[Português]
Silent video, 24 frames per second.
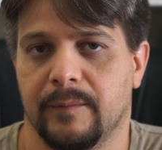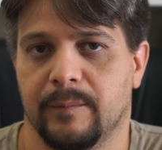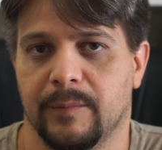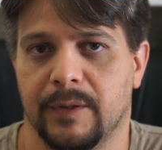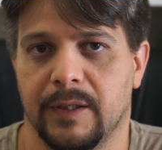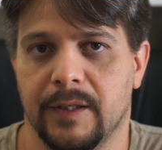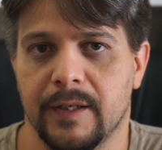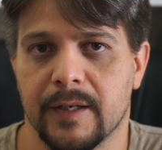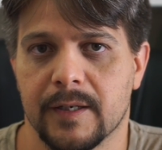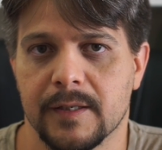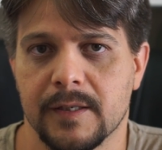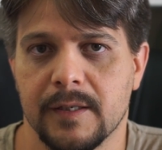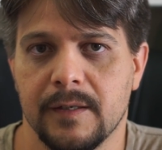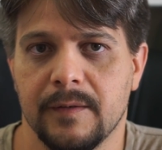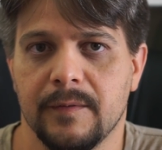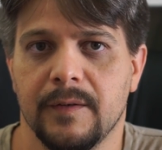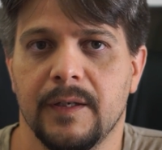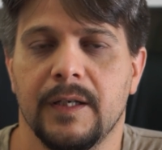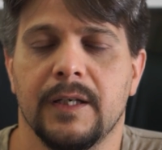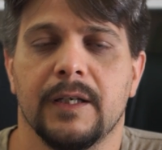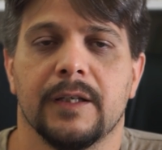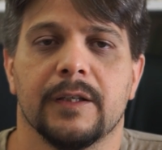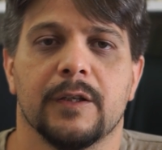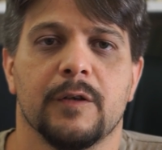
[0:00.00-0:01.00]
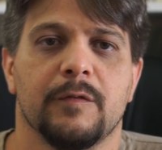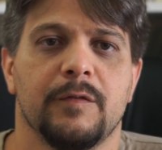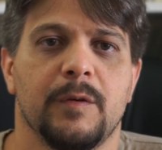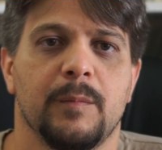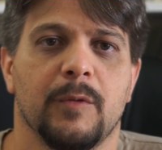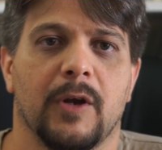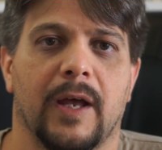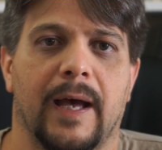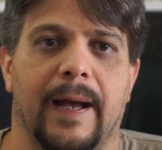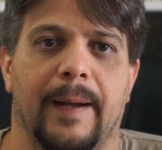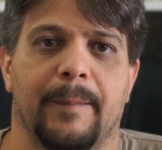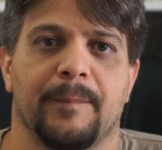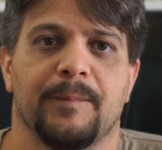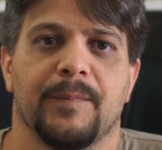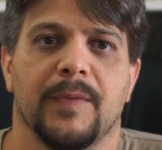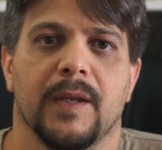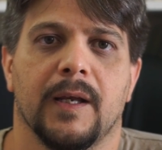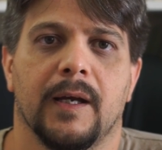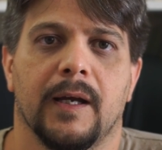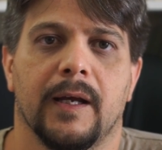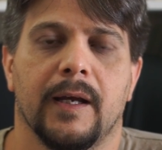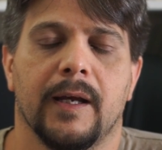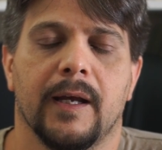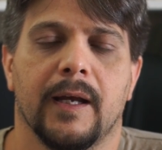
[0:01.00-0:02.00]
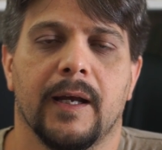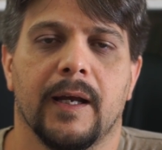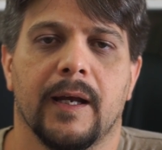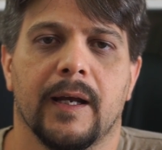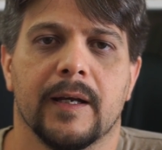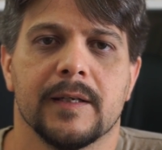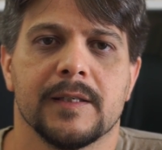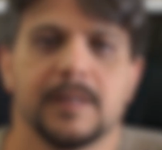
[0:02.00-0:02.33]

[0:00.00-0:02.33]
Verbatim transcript: beleza? Então vamos lá. É,